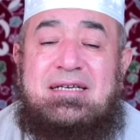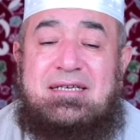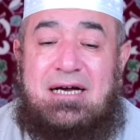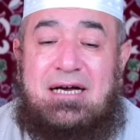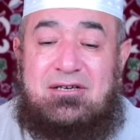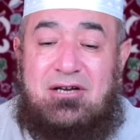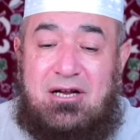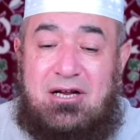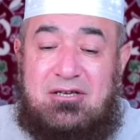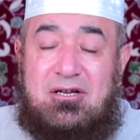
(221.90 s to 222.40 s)

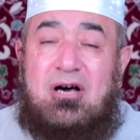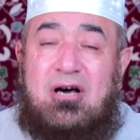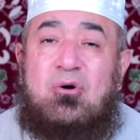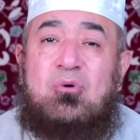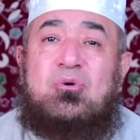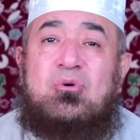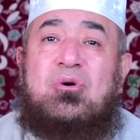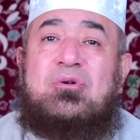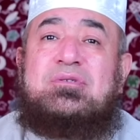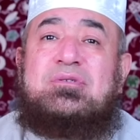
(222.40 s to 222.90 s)
يعني
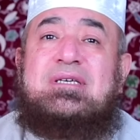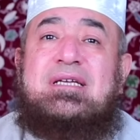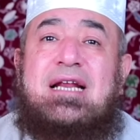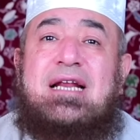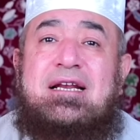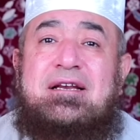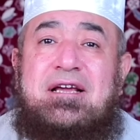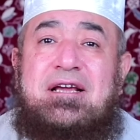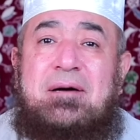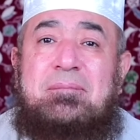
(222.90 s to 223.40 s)
الله يعطينا
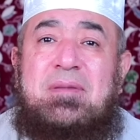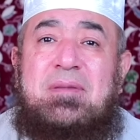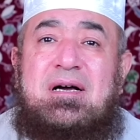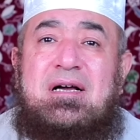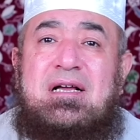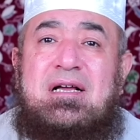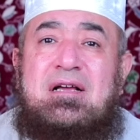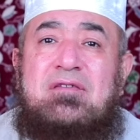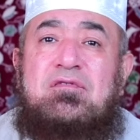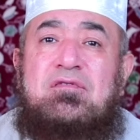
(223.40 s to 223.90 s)
النعمه
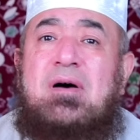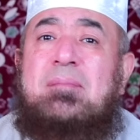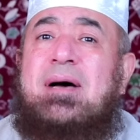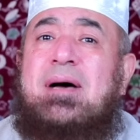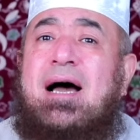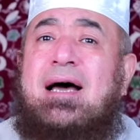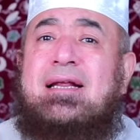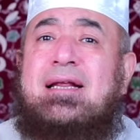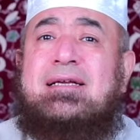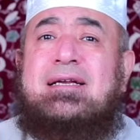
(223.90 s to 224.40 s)
فما
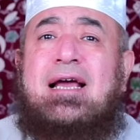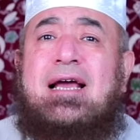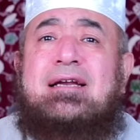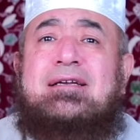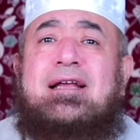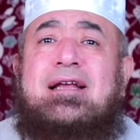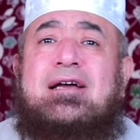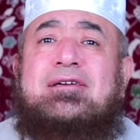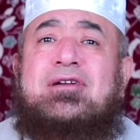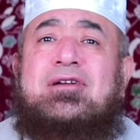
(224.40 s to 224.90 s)
علينا
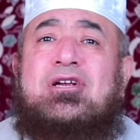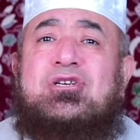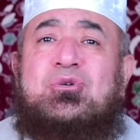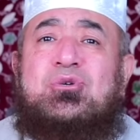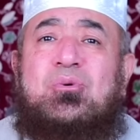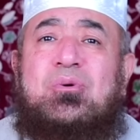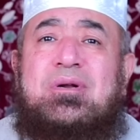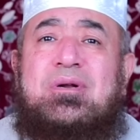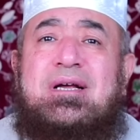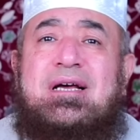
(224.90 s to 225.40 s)
إلا أن
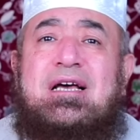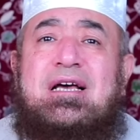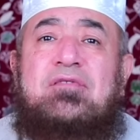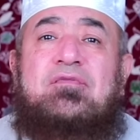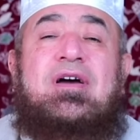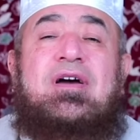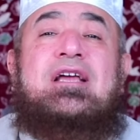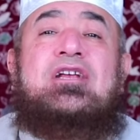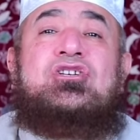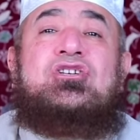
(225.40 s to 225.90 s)
نشكر
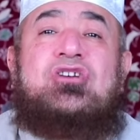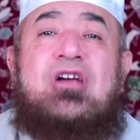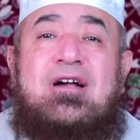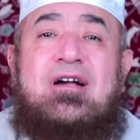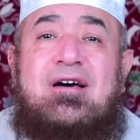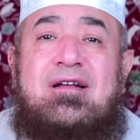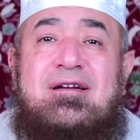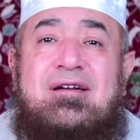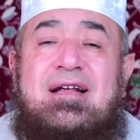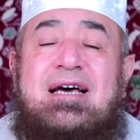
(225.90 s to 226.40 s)
فإن
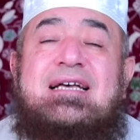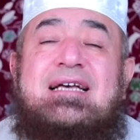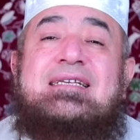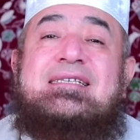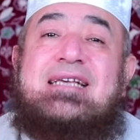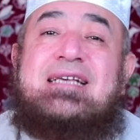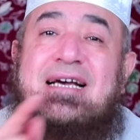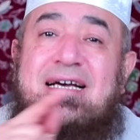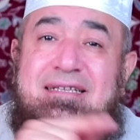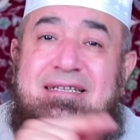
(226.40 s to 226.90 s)
شكرنا
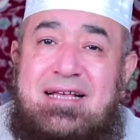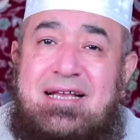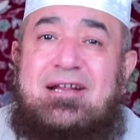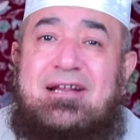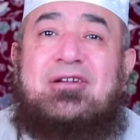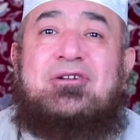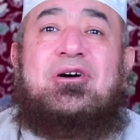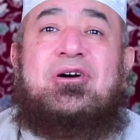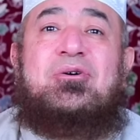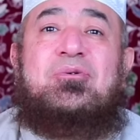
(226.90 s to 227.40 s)
زادنا
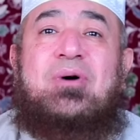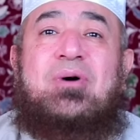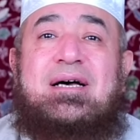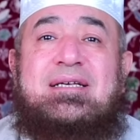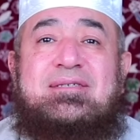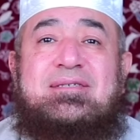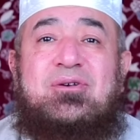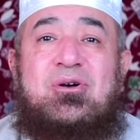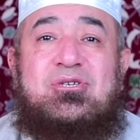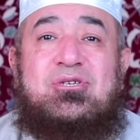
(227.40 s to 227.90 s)
الله
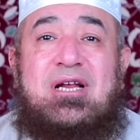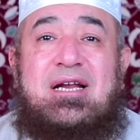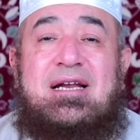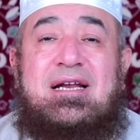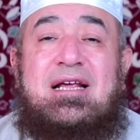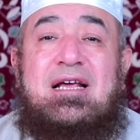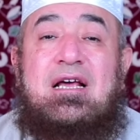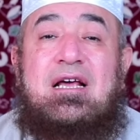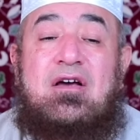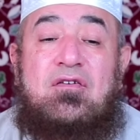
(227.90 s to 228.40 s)
عز وجل
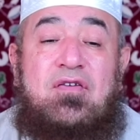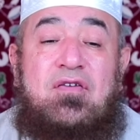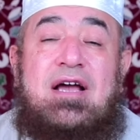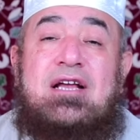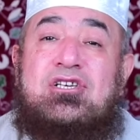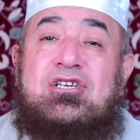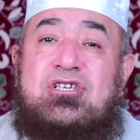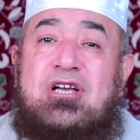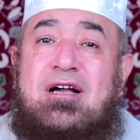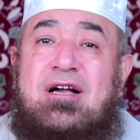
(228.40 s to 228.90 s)

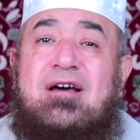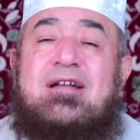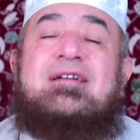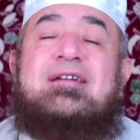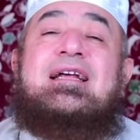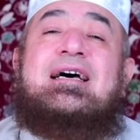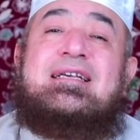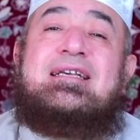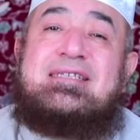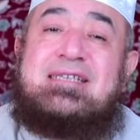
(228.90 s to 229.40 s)
فإن
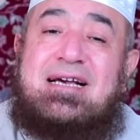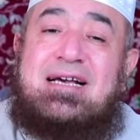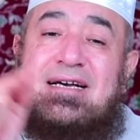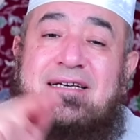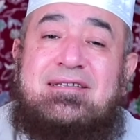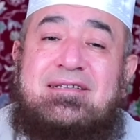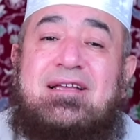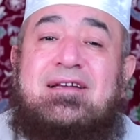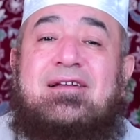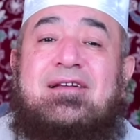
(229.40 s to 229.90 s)
شكرنا
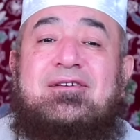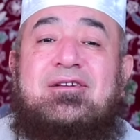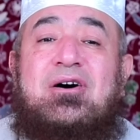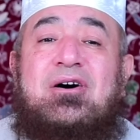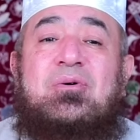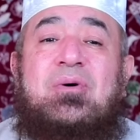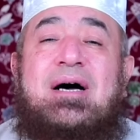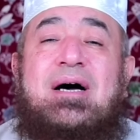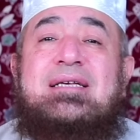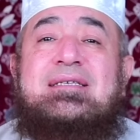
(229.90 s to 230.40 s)
زادنا
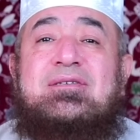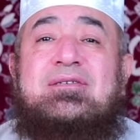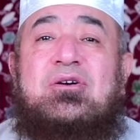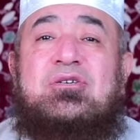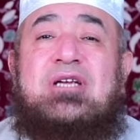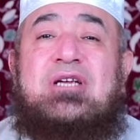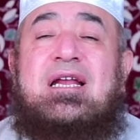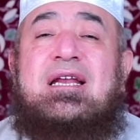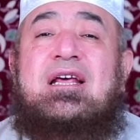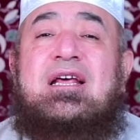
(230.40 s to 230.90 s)
الله عز
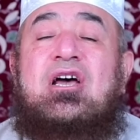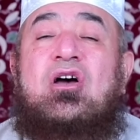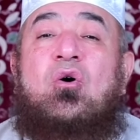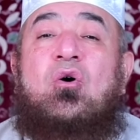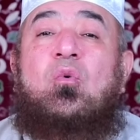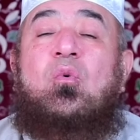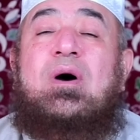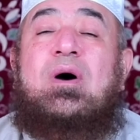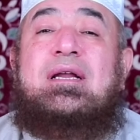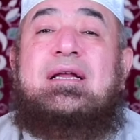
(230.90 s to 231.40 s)
وجل
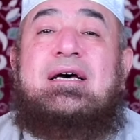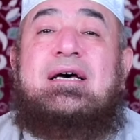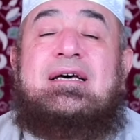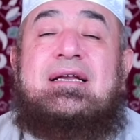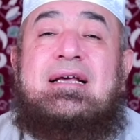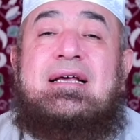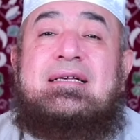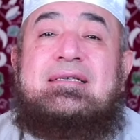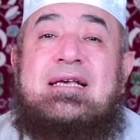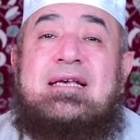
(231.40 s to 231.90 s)
ولا
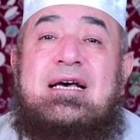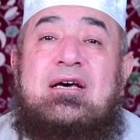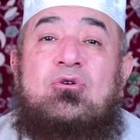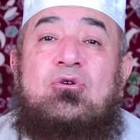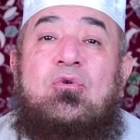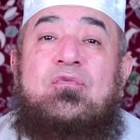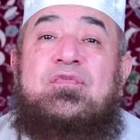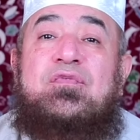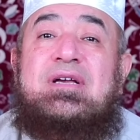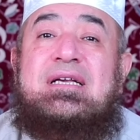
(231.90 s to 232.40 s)

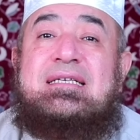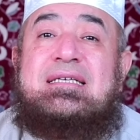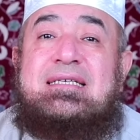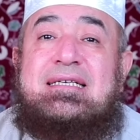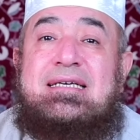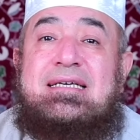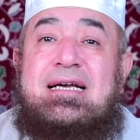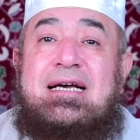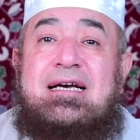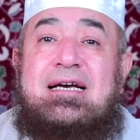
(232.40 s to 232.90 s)
نزال في
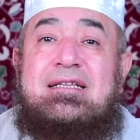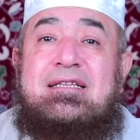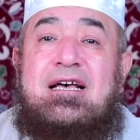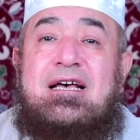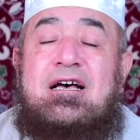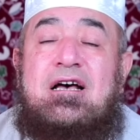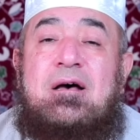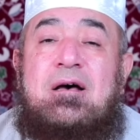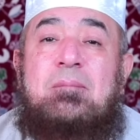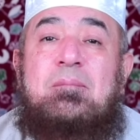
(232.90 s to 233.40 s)

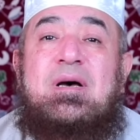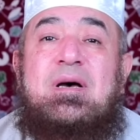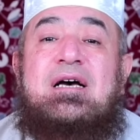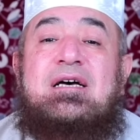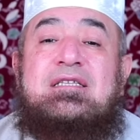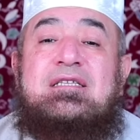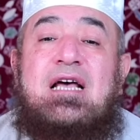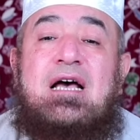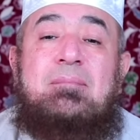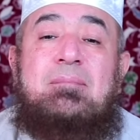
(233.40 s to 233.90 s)
زيادة
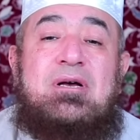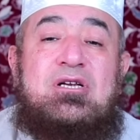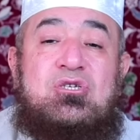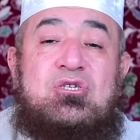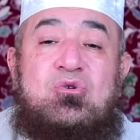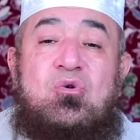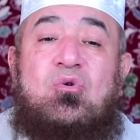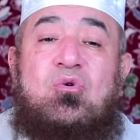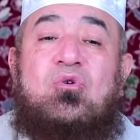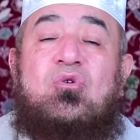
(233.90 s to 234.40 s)
ما دام
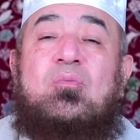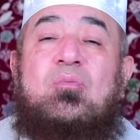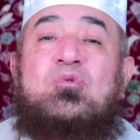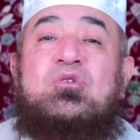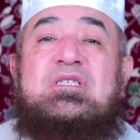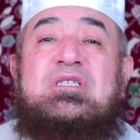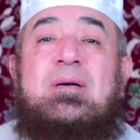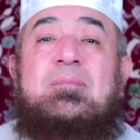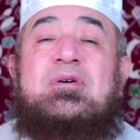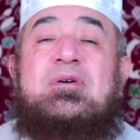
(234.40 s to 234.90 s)
الشكر
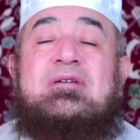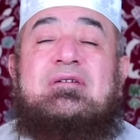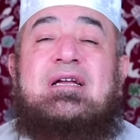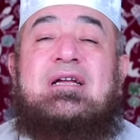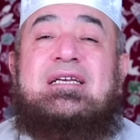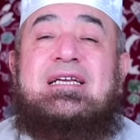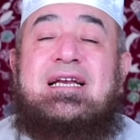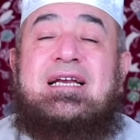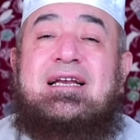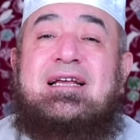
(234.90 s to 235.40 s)
مستمرا
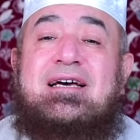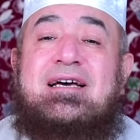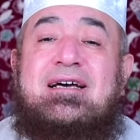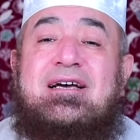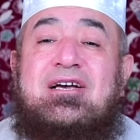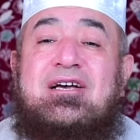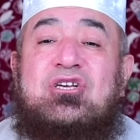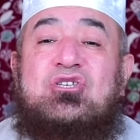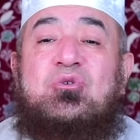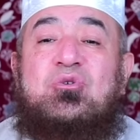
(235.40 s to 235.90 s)
لله
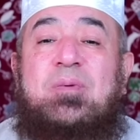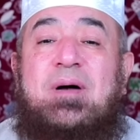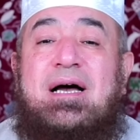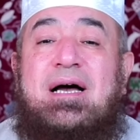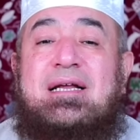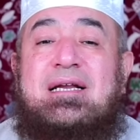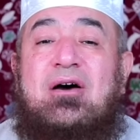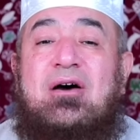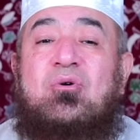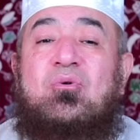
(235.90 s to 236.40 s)

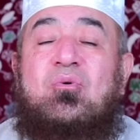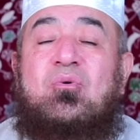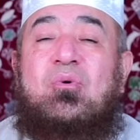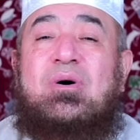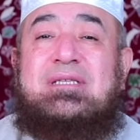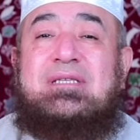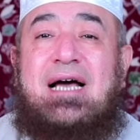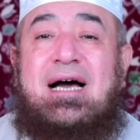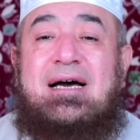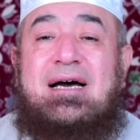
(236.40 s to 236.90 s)
سبحانه
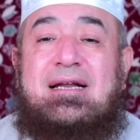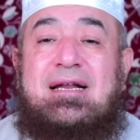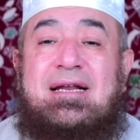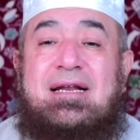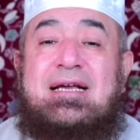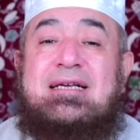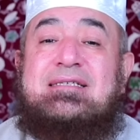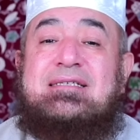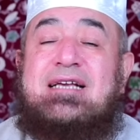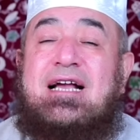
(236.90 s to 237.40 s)
وتعالى
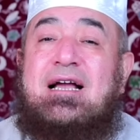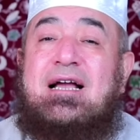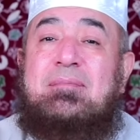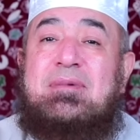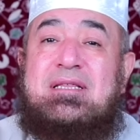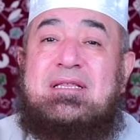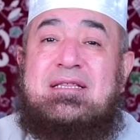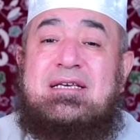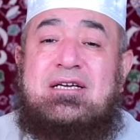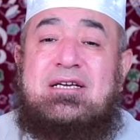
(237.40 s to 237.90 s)
ليس
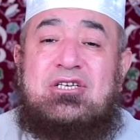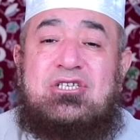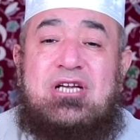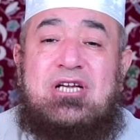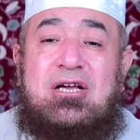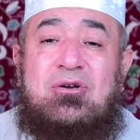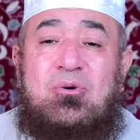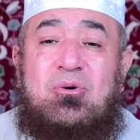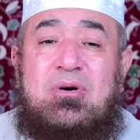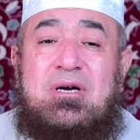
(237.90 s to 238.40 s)
كمثله
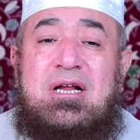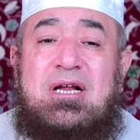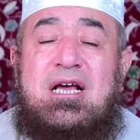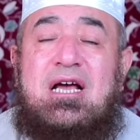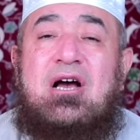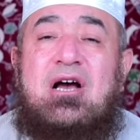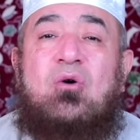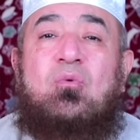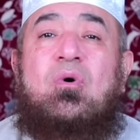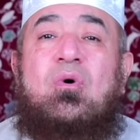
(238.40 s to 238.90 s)
شيء
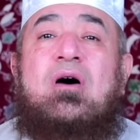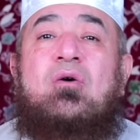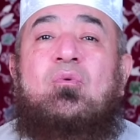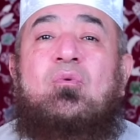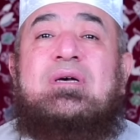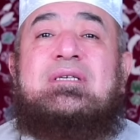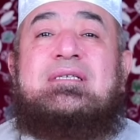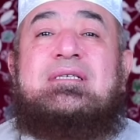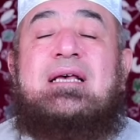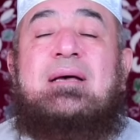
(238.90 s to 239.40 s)

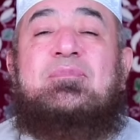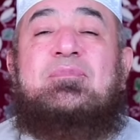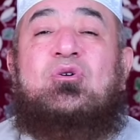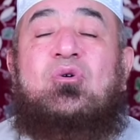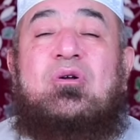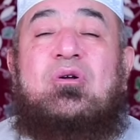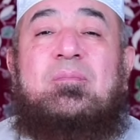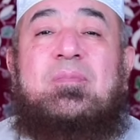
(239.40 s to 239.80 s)
وهو السميع